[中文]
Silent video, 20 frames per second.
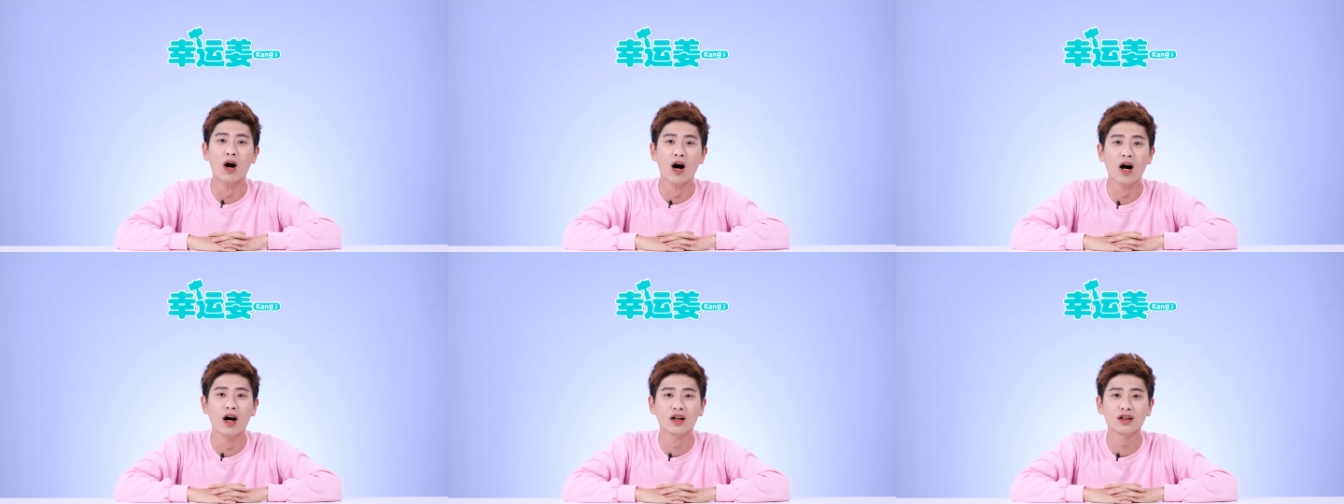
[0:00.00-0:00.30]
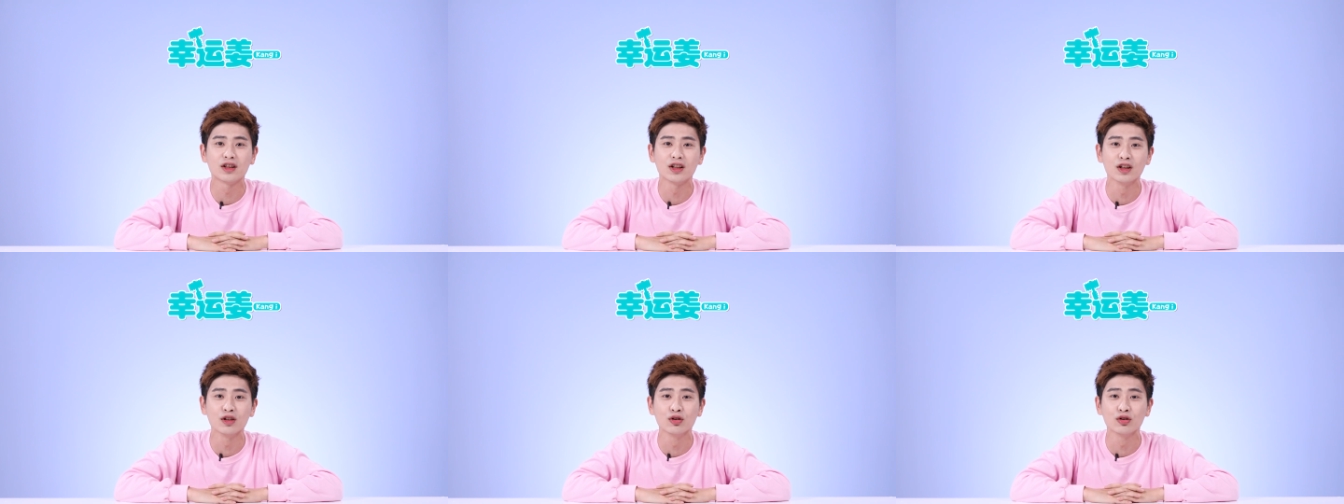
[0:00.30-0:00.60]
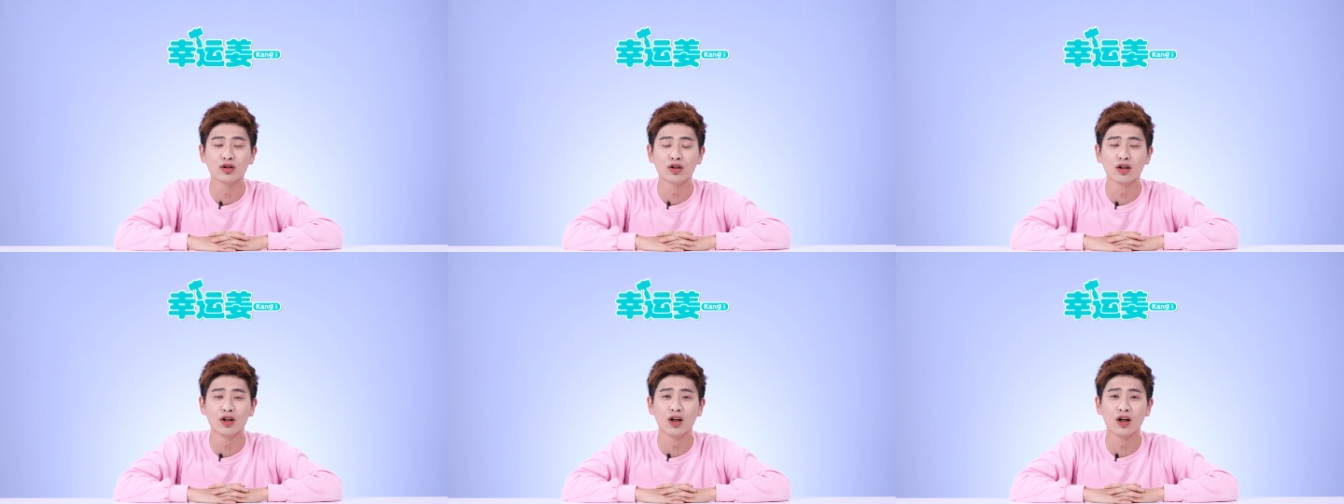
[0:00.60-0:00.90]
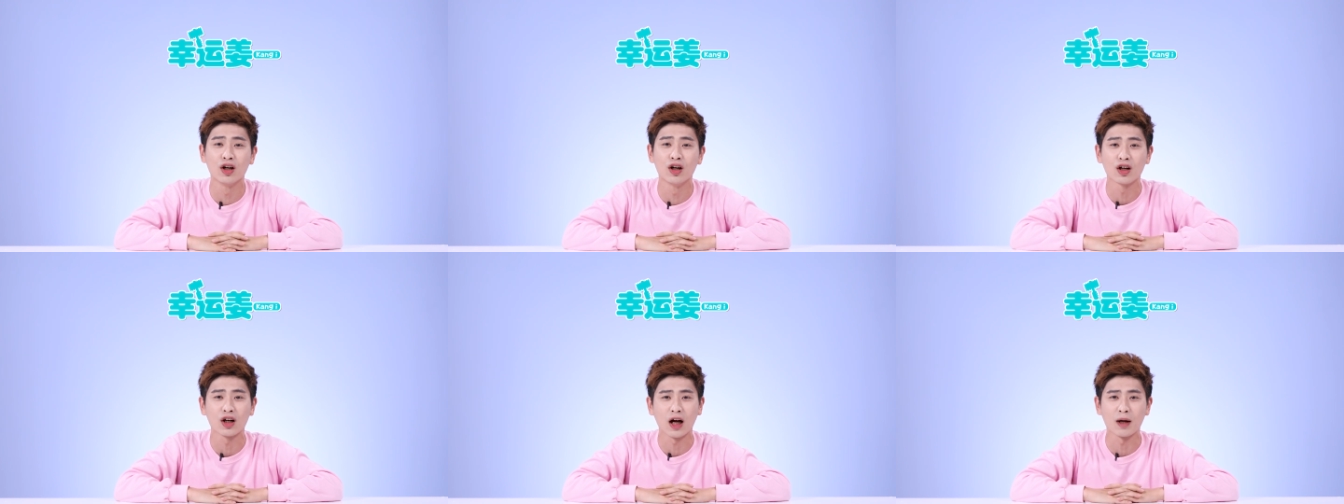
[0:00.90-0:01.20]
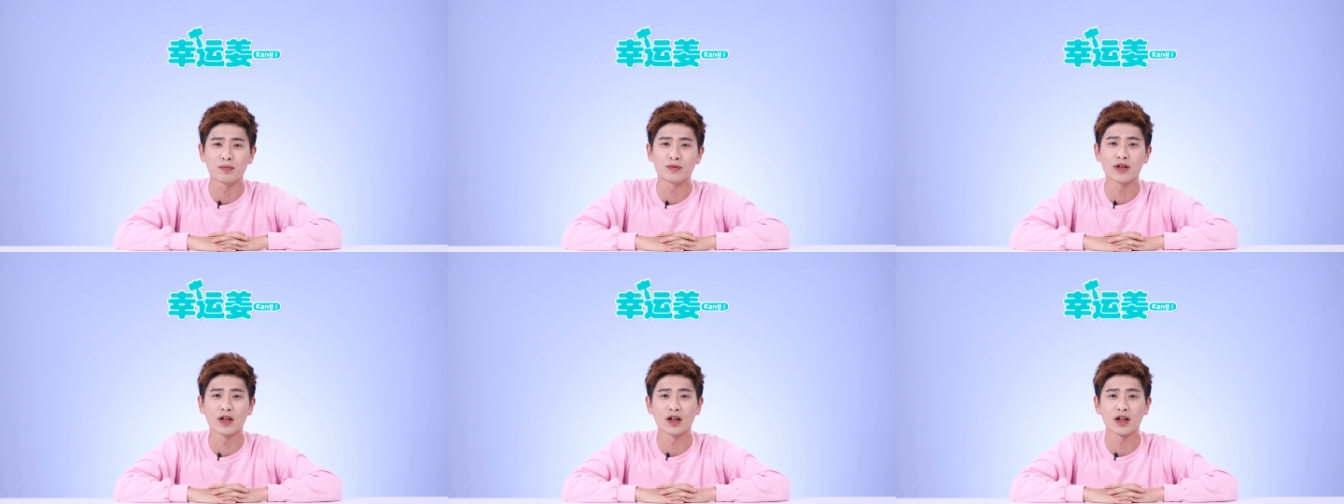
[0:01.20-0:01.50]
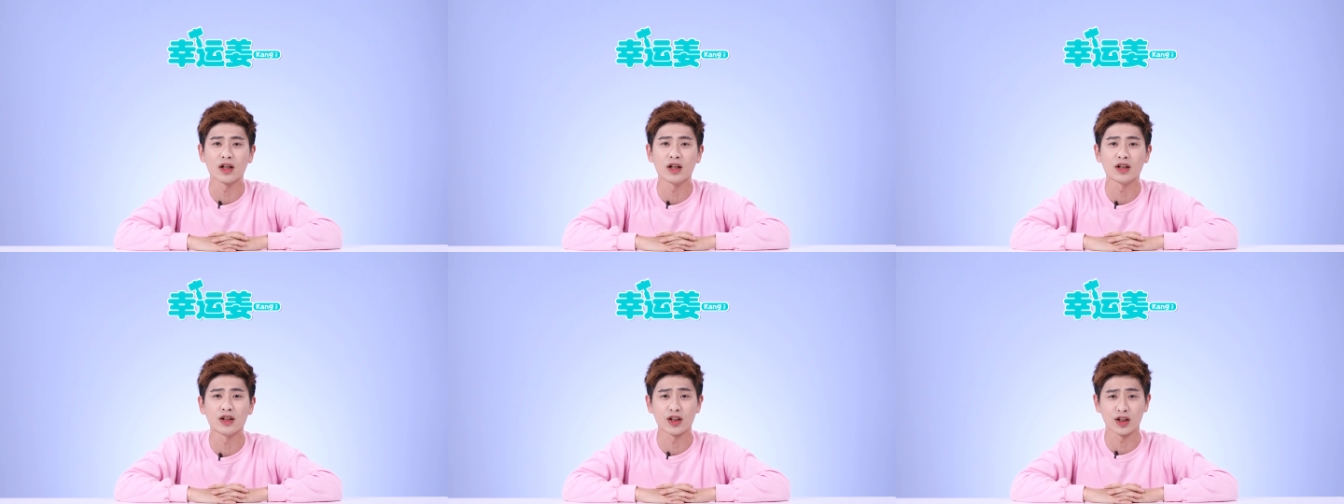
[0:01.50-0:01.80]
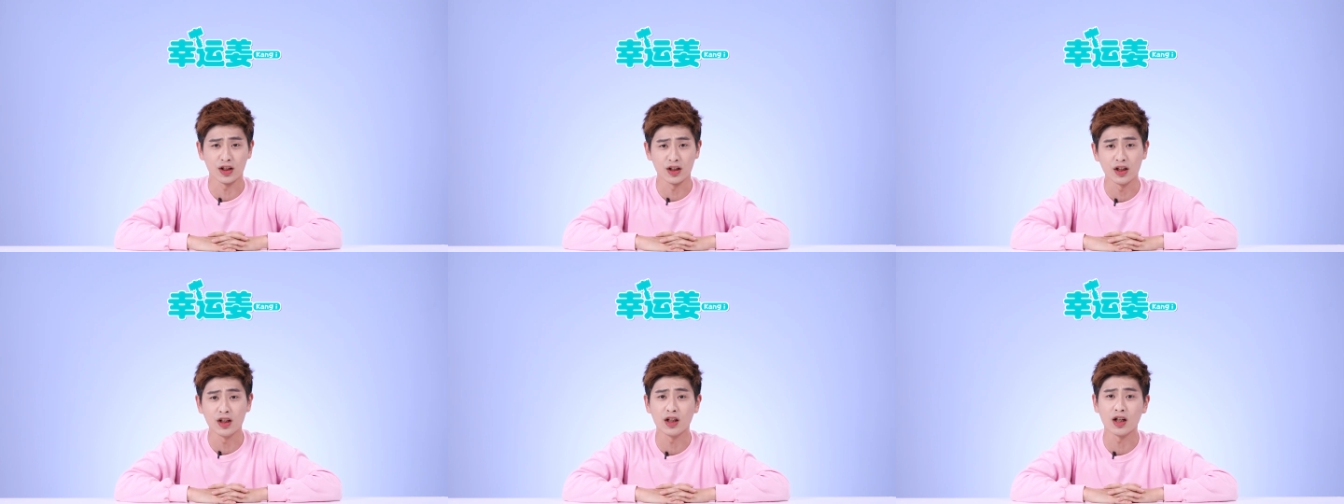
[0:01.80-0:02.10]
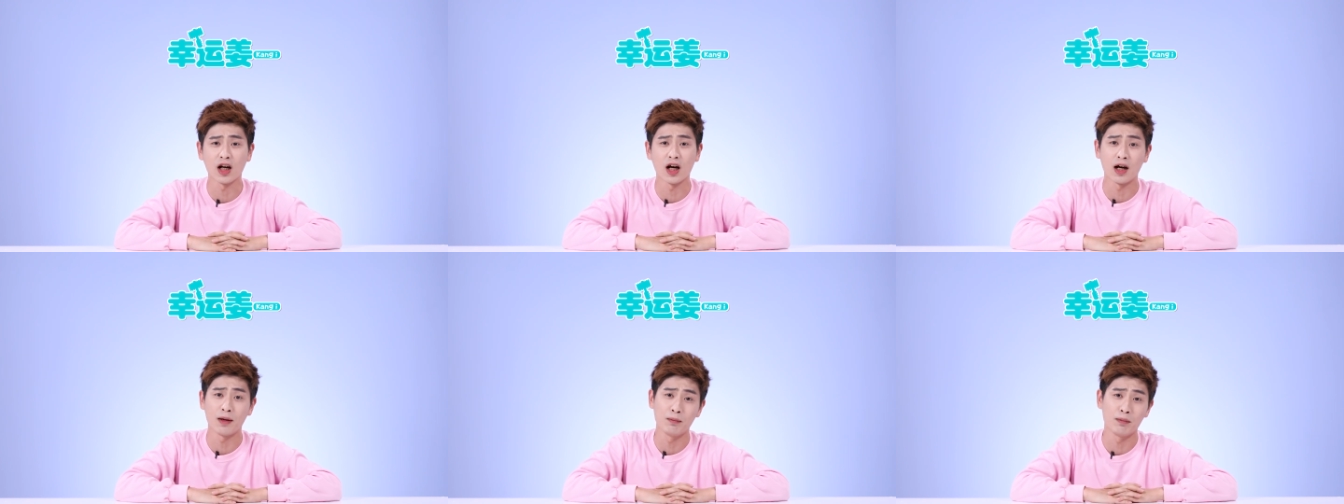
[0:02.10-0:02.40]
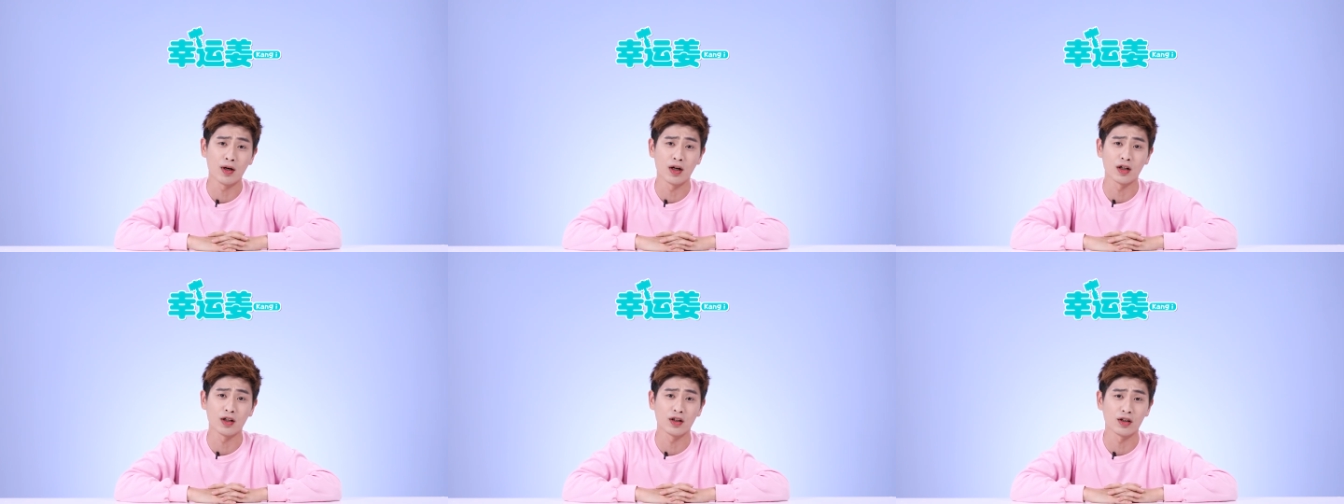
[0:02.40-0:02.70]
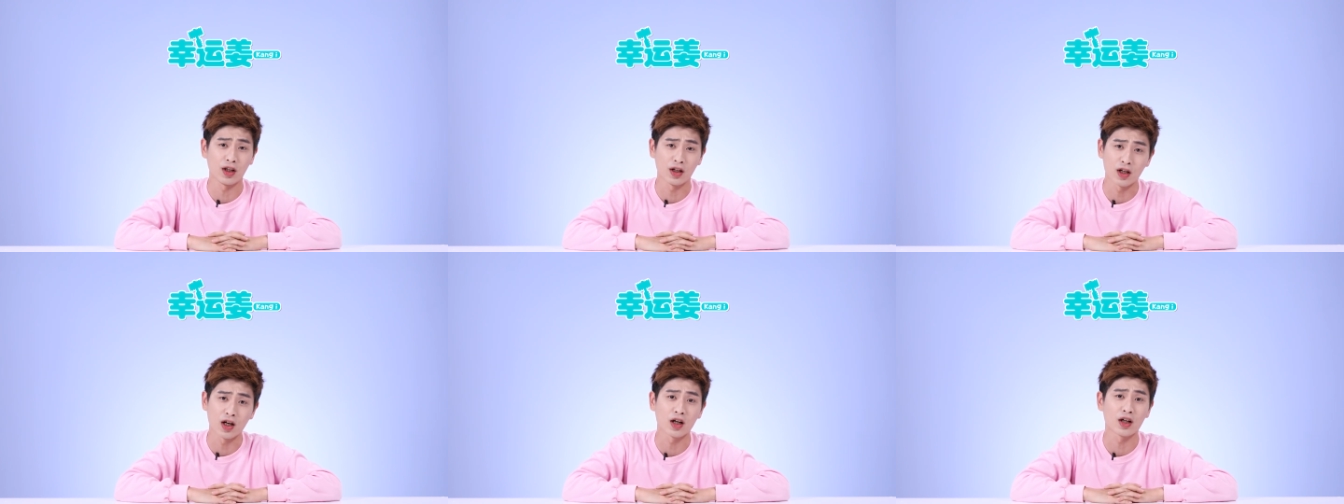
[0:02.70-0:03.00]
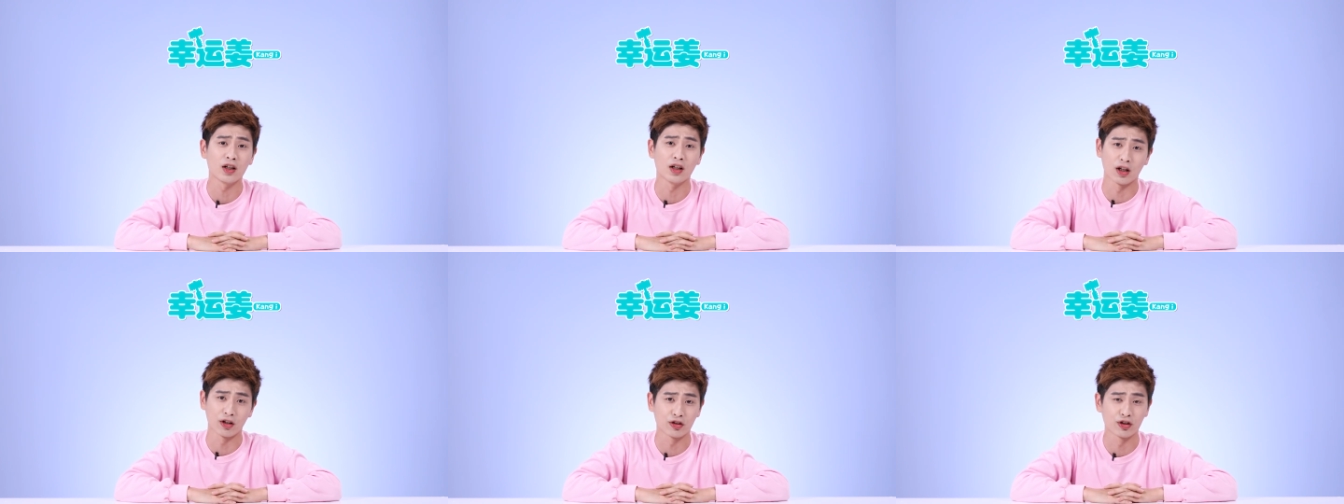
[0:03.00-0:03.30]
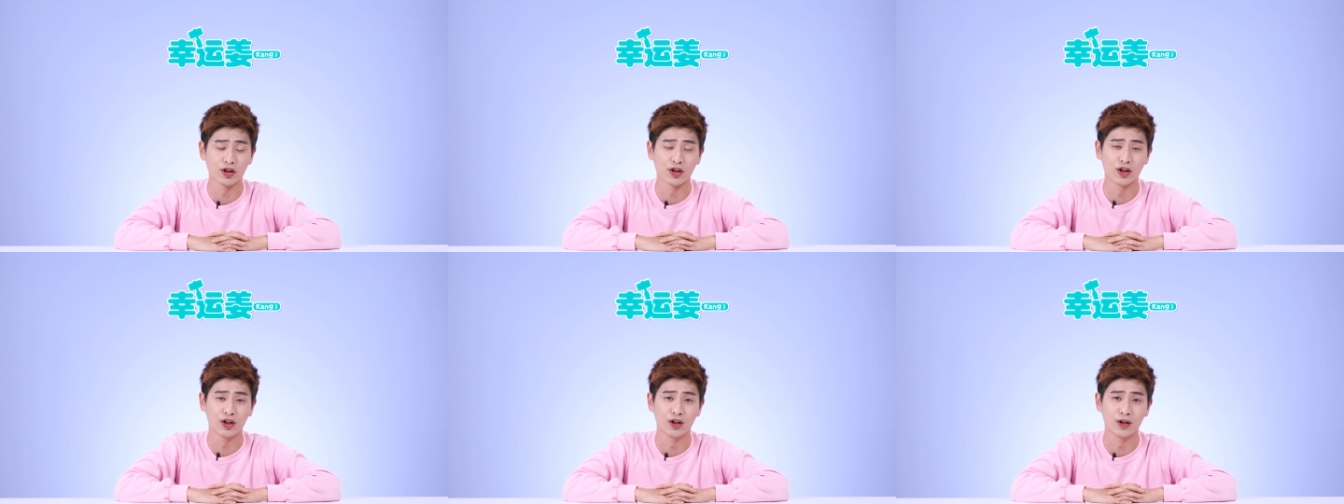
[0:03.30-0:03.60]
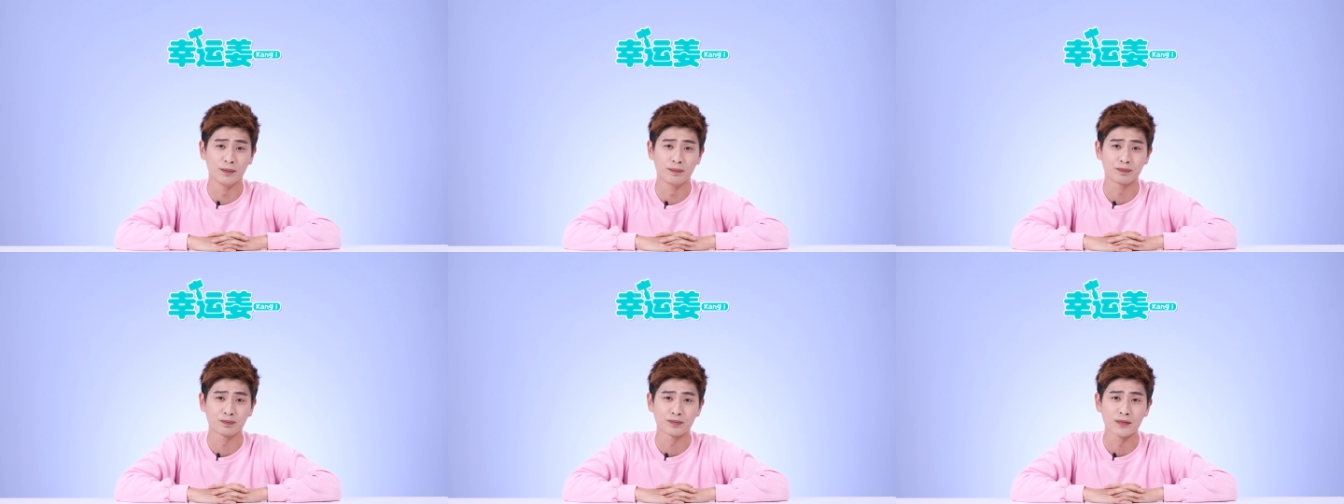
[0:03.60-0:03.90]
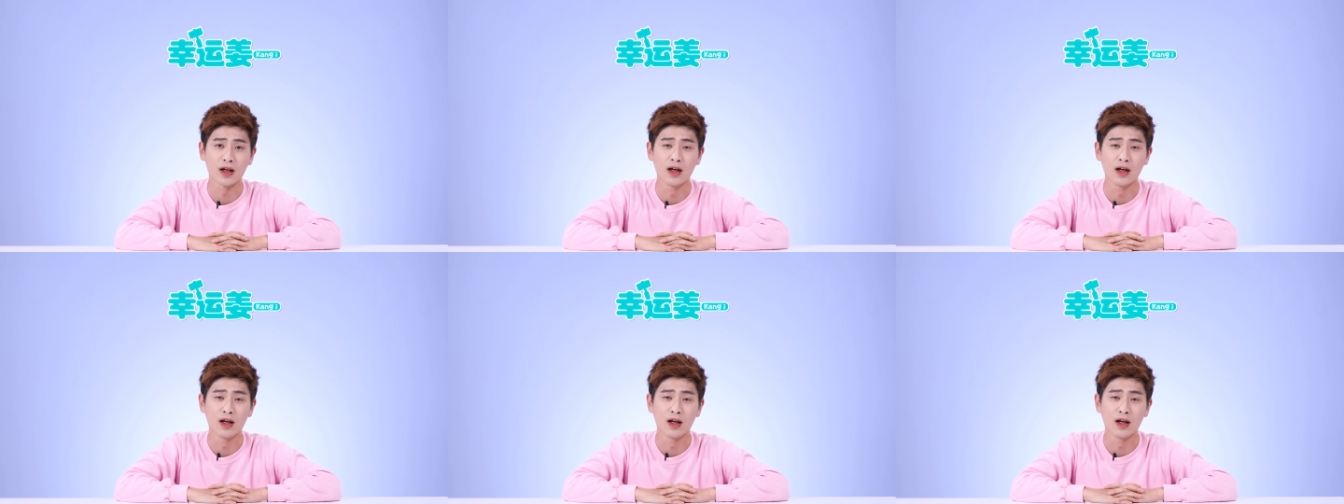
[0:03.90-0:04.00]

哇，朋友们，江一突然想到吉尼以前说过的话了，